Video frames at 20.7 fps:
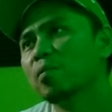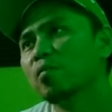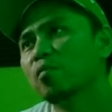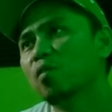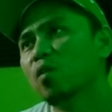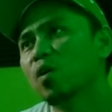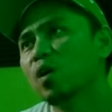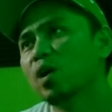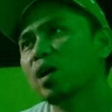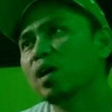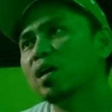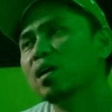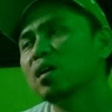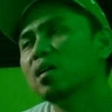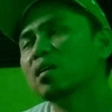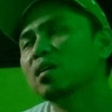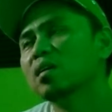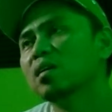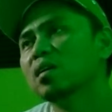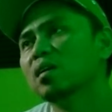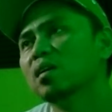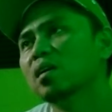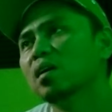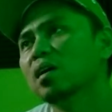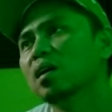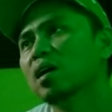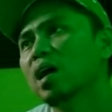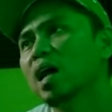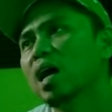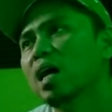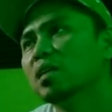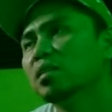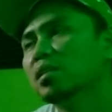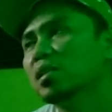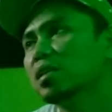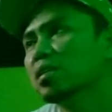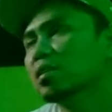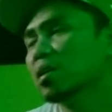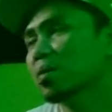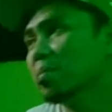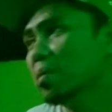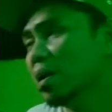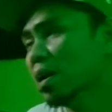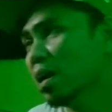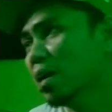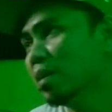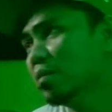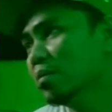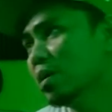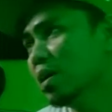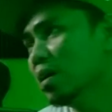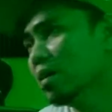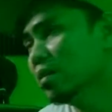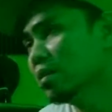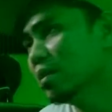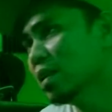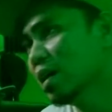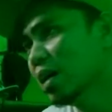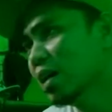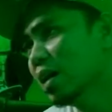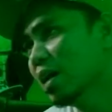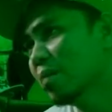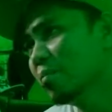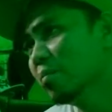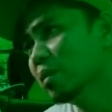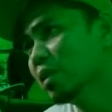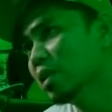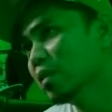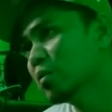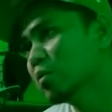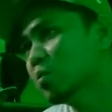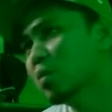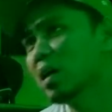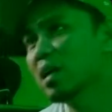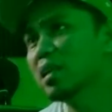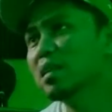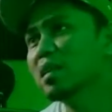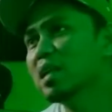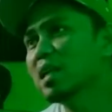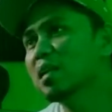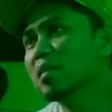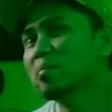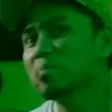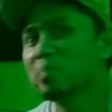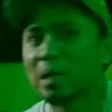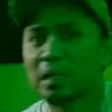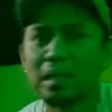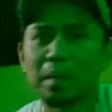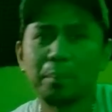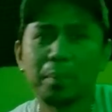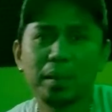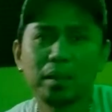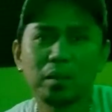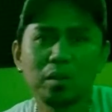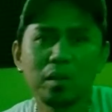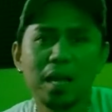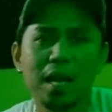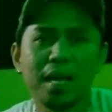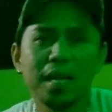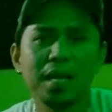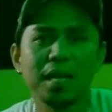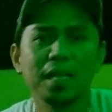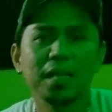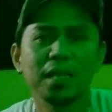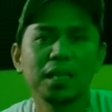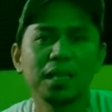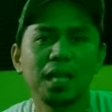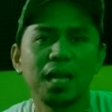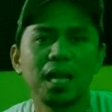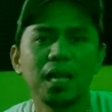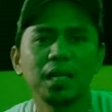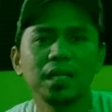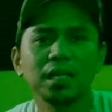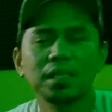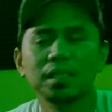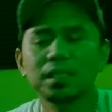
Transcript: 4. 6, 6. Ah, 6 ang malayo ngayon. Aabot ng 200. Katapat nun, high-end na. No,